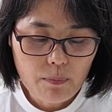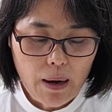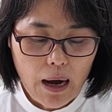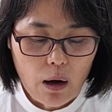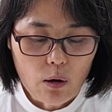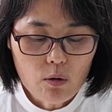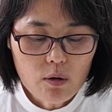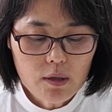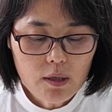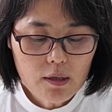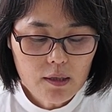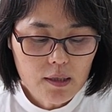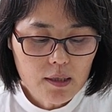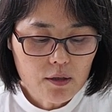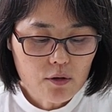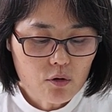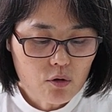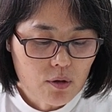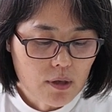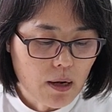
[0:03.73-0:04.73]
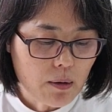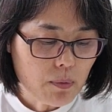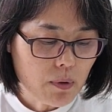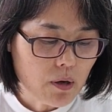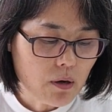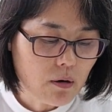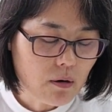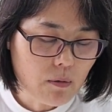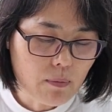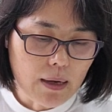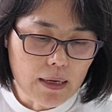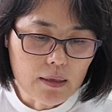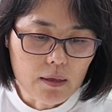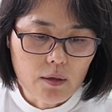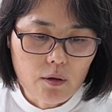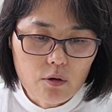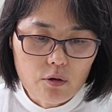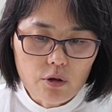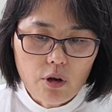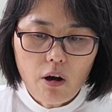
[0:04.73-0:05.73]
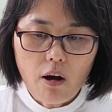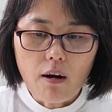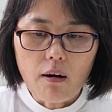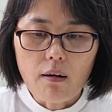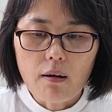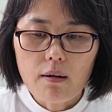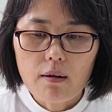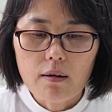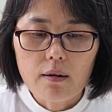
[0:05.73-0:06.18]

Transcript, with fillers: 바울 서신을 쭉 살펴봤고요.